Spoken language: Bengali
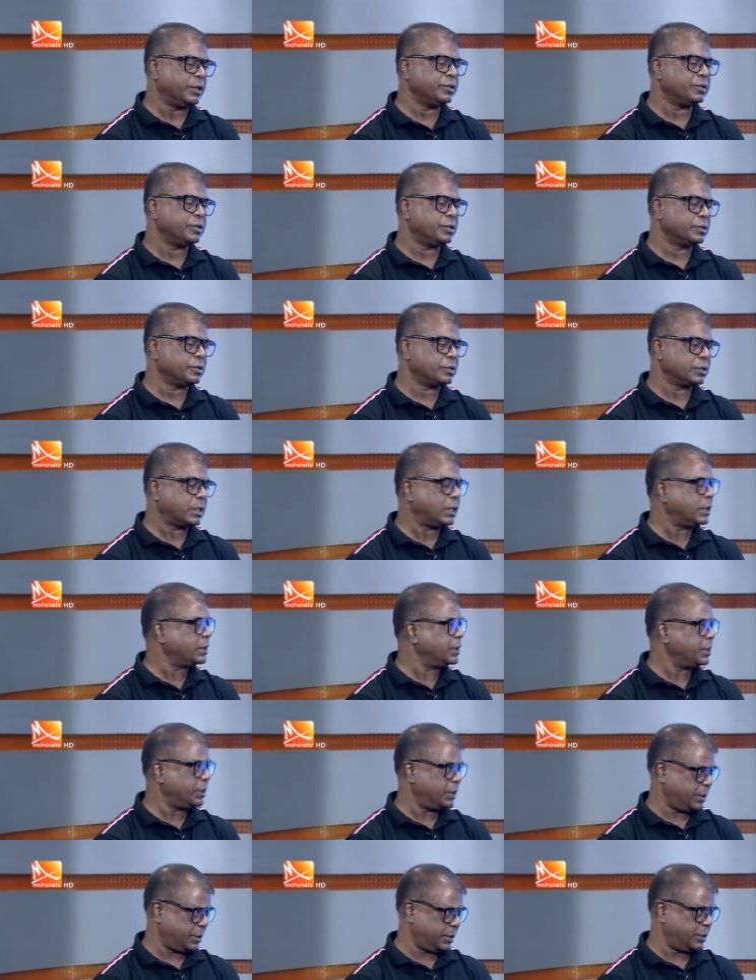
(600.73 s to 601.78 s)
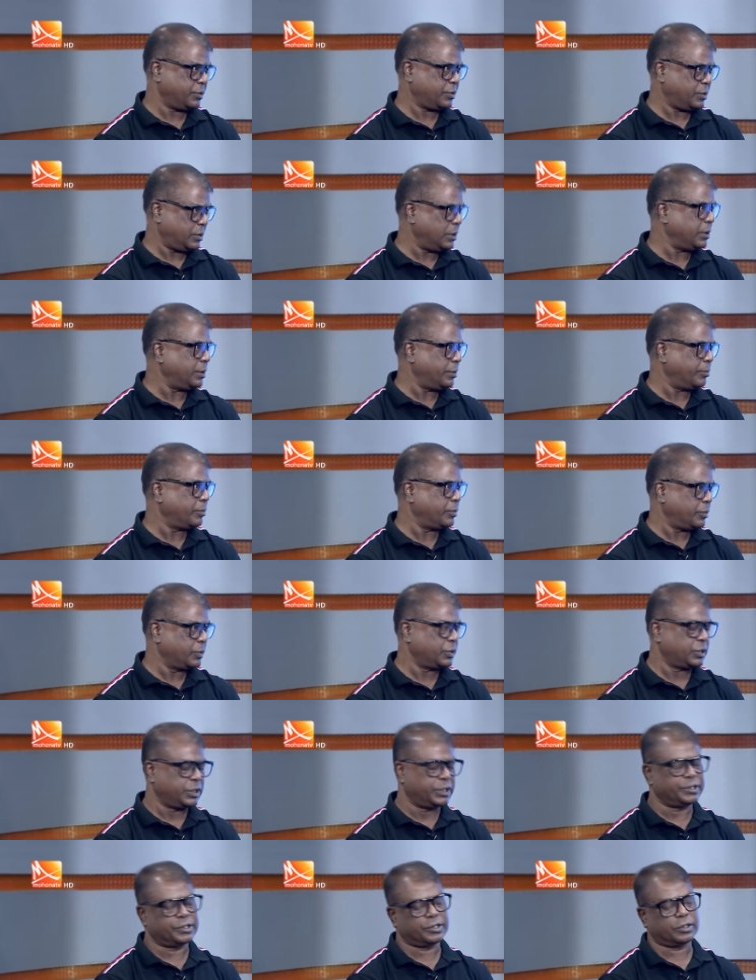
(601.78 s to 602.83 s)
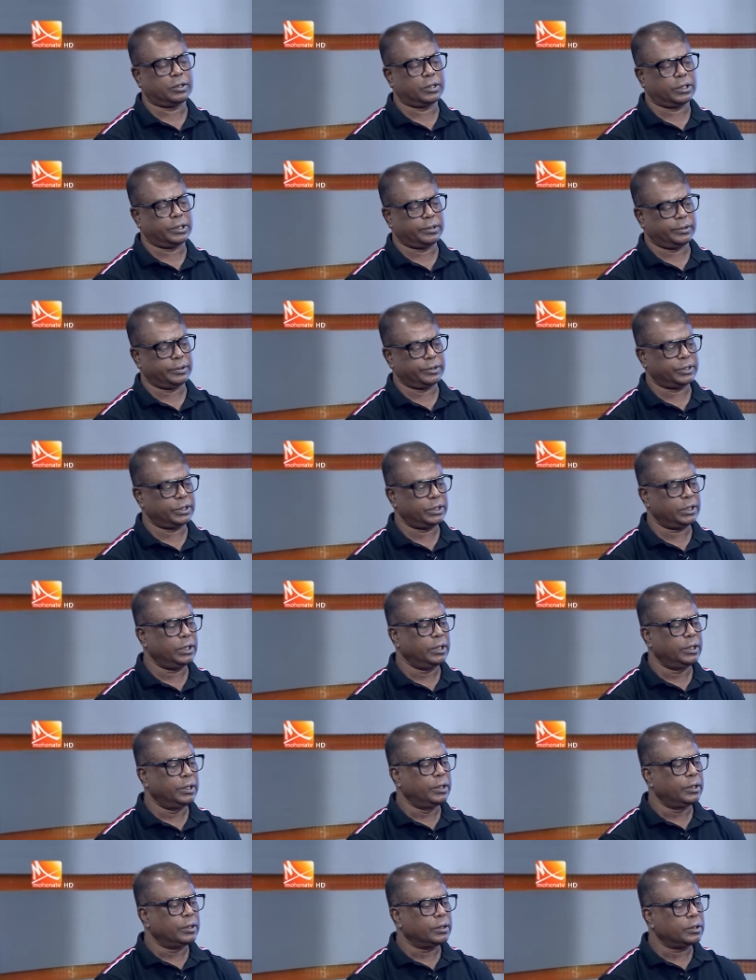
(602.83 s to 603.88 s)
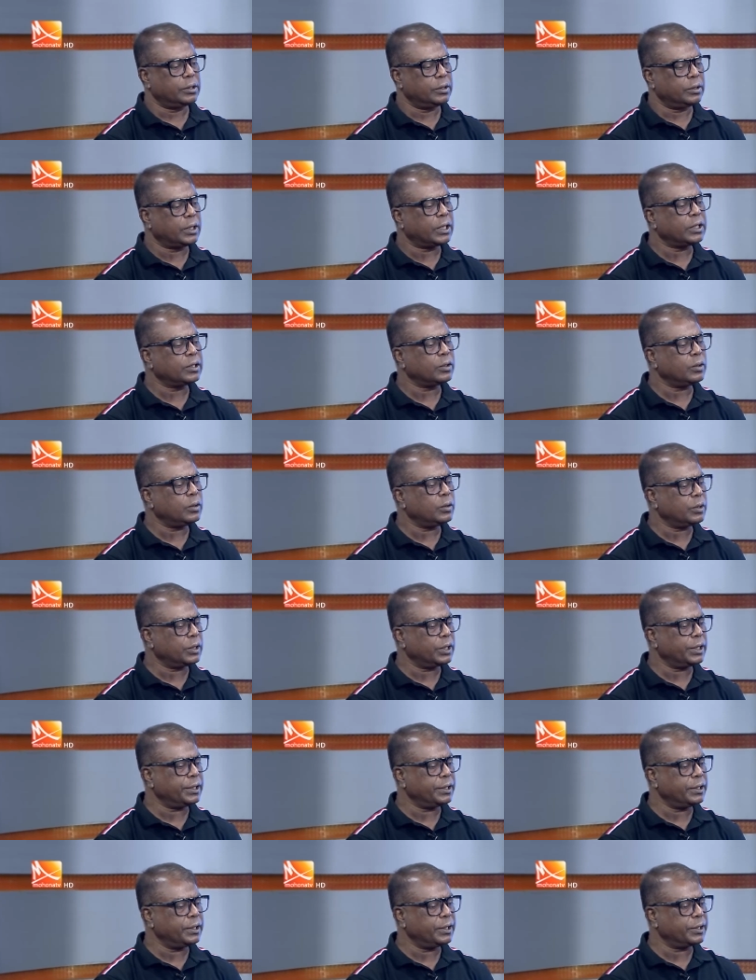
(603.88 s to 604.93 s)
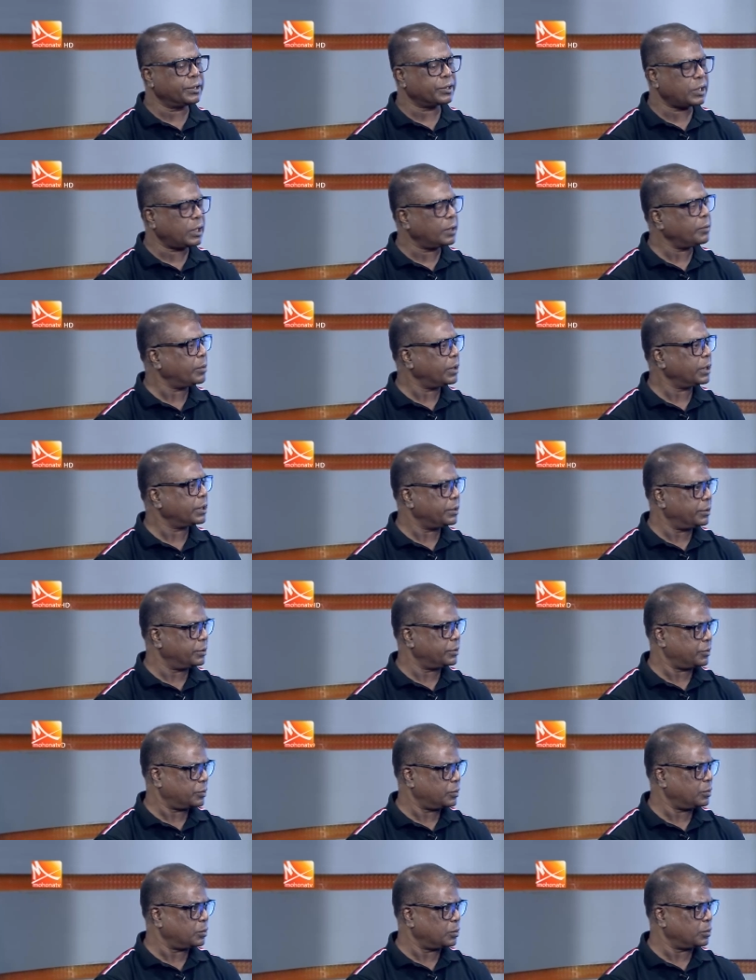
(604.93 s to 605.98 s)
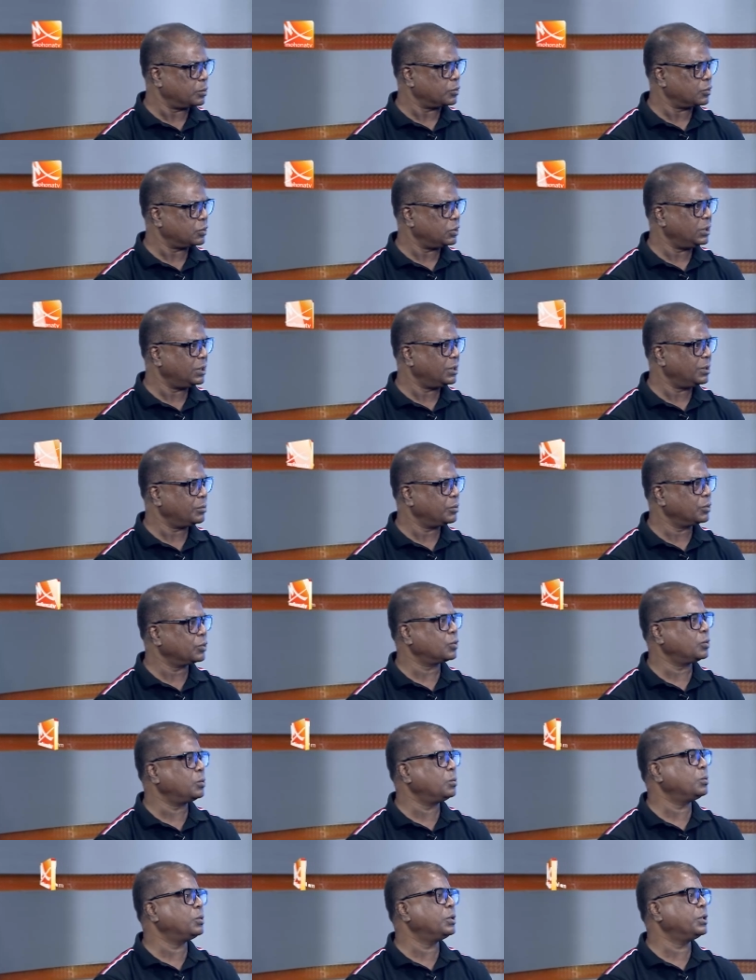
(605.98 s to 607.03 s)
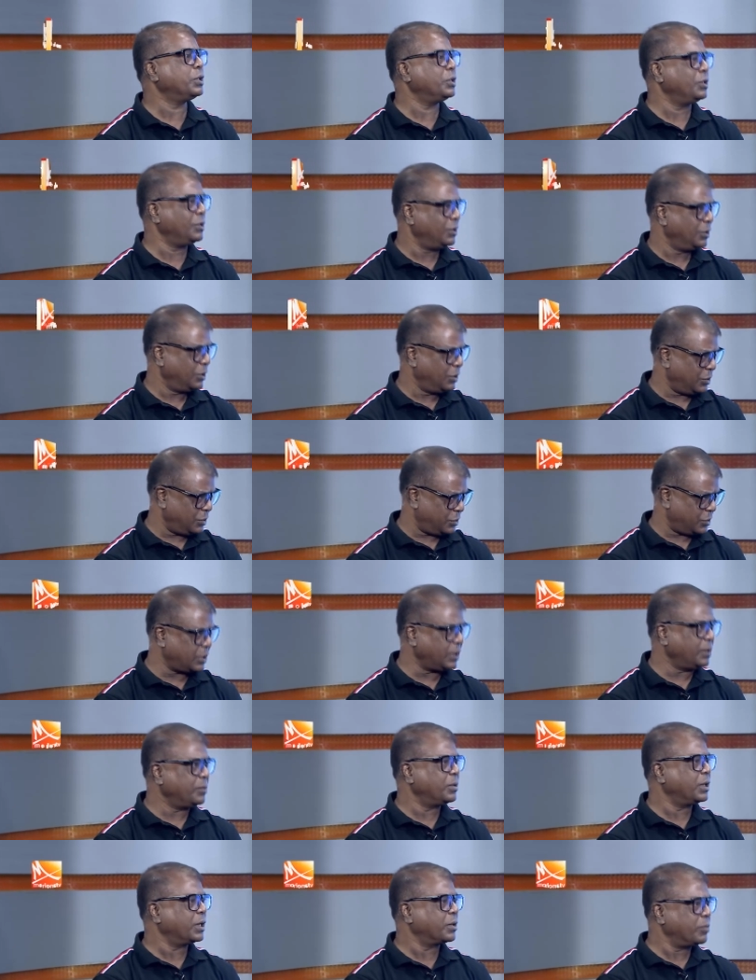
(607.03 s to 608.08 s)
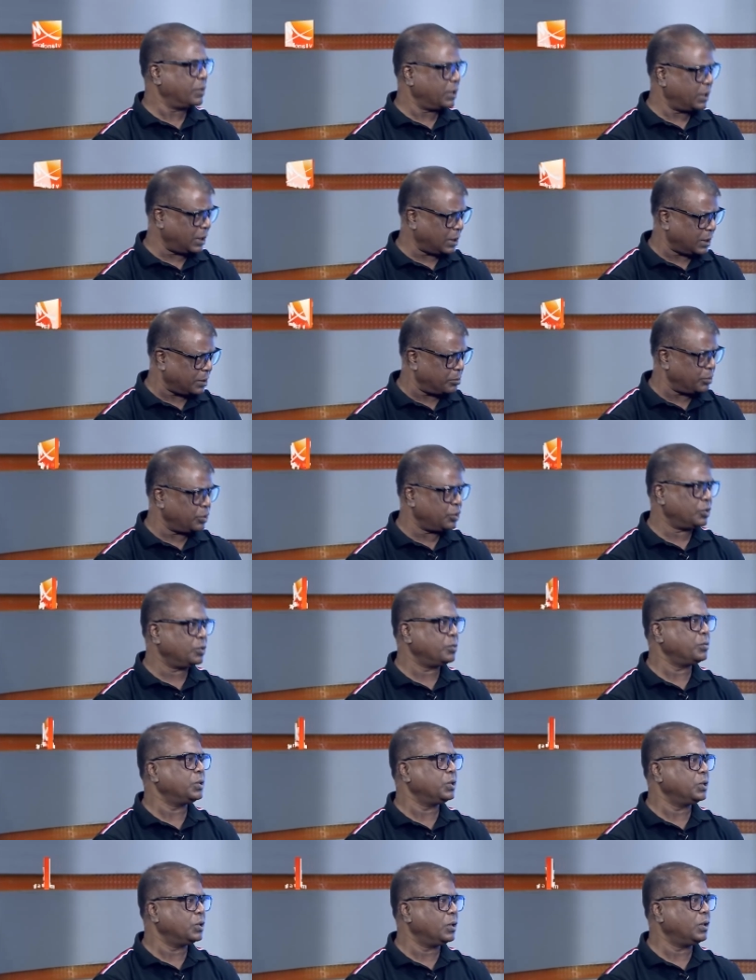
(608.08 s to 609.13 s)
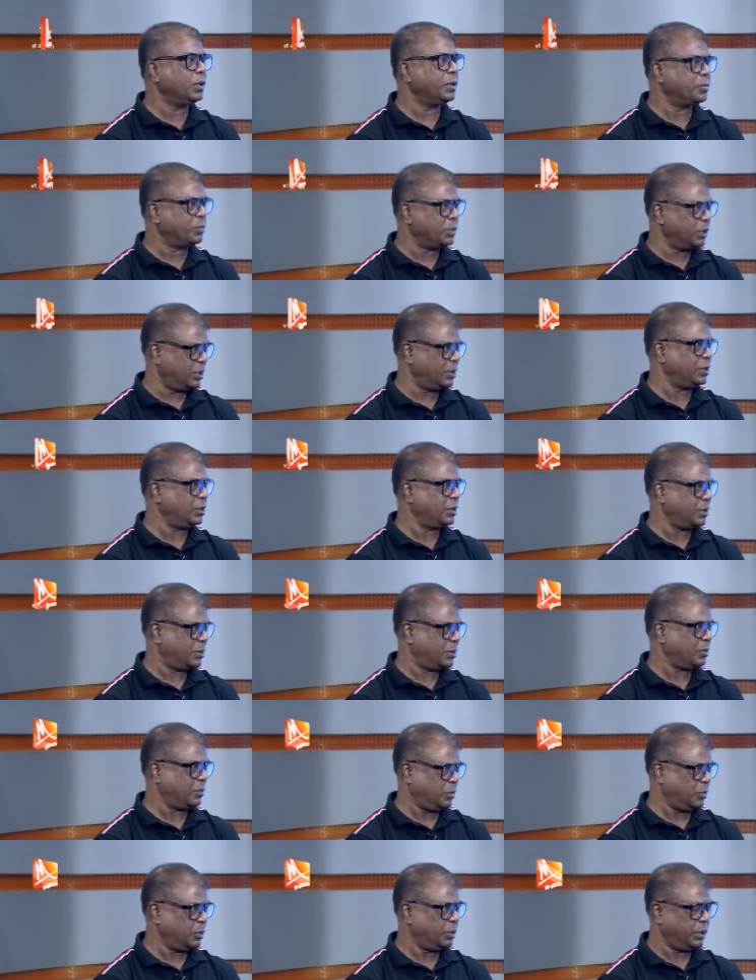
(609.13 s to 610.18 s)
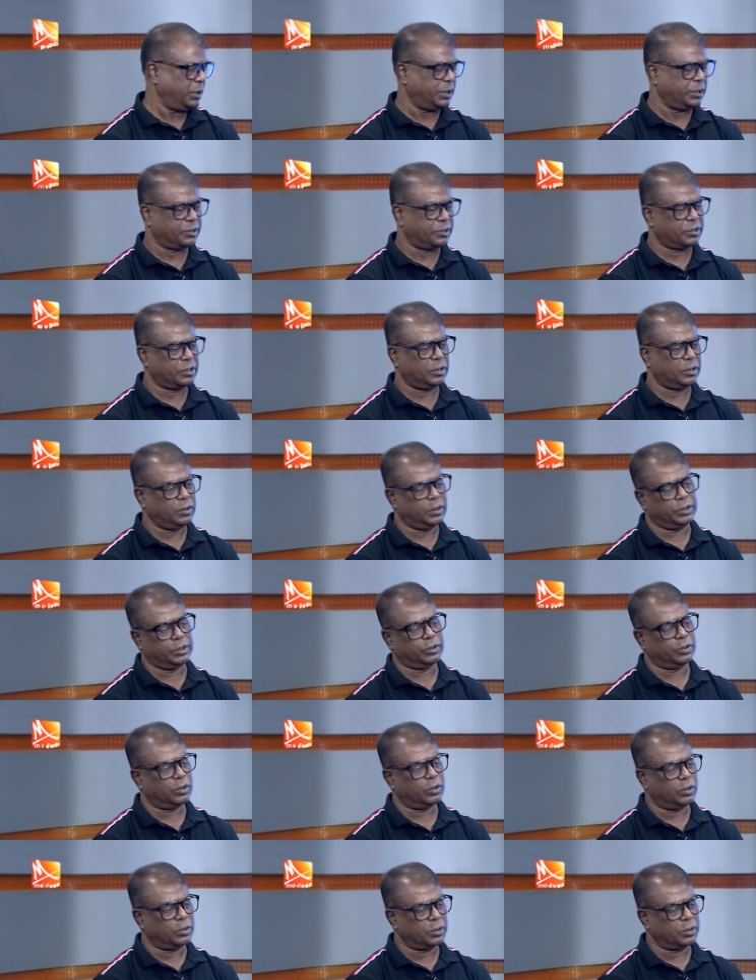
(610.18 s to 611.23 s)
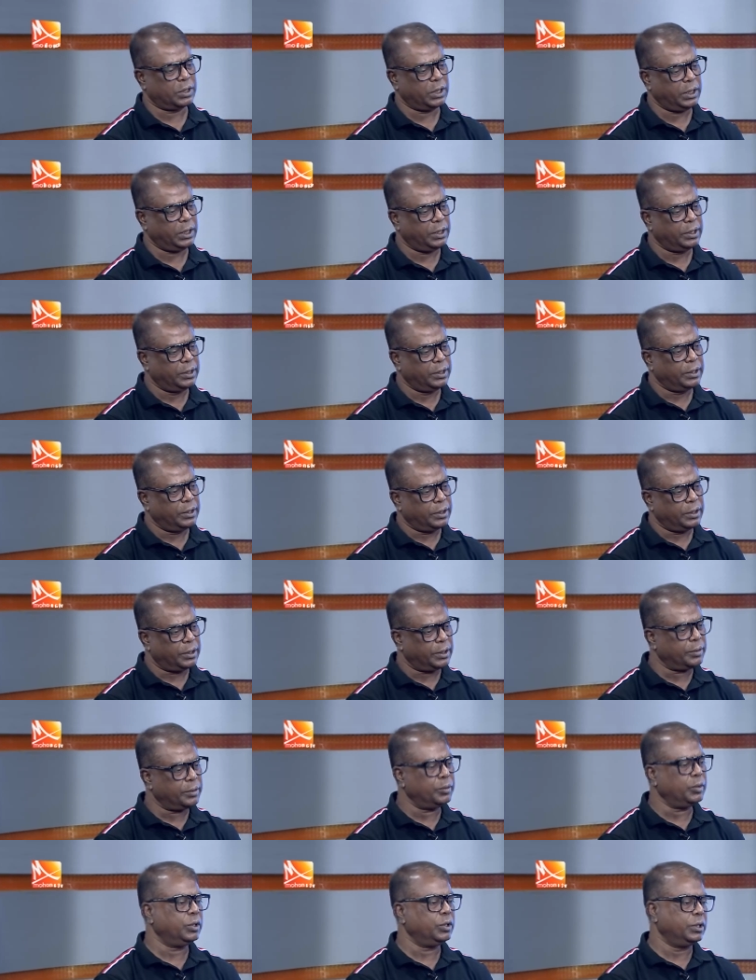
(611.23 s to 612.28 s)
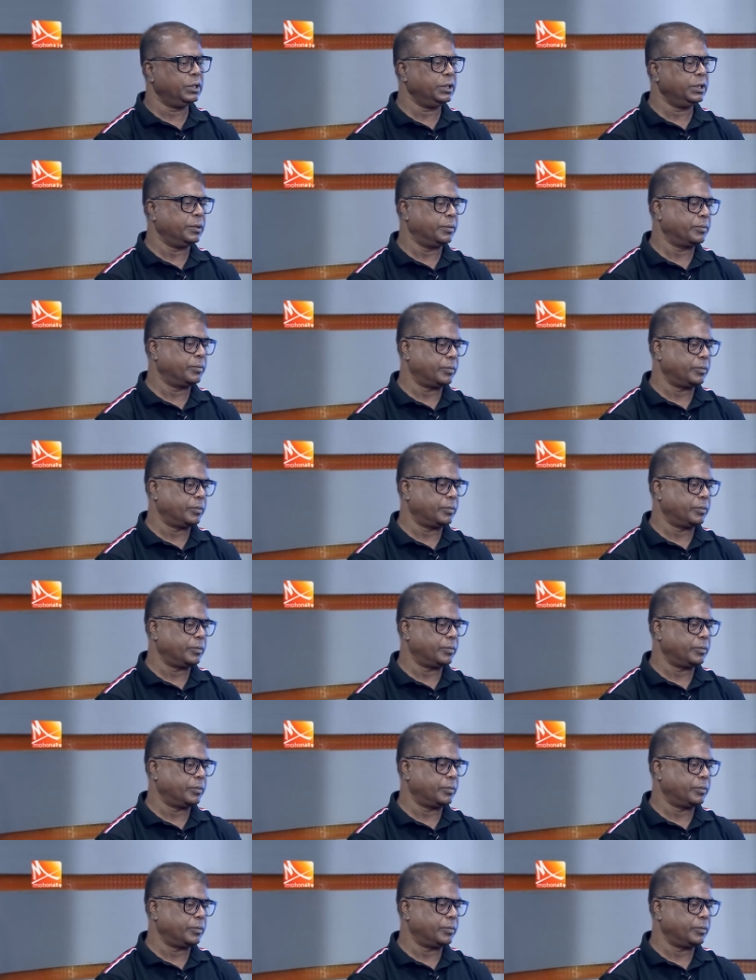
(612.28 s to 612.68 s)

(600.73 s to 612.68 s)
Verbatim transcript: লাঠিচার্জ কাদানে গ্যাস চার্জ করা হয়েছে তো আন্দোলনকারীরা শাহবাগে এটা শুরু করছিলেন এবং শুরু থেকেই শাহবাগ বা ঢাকা বিশ্ববিদ্যালয় ভিত্তিক হয়ে আসছিল আন্দোলনটা এর মধ্যে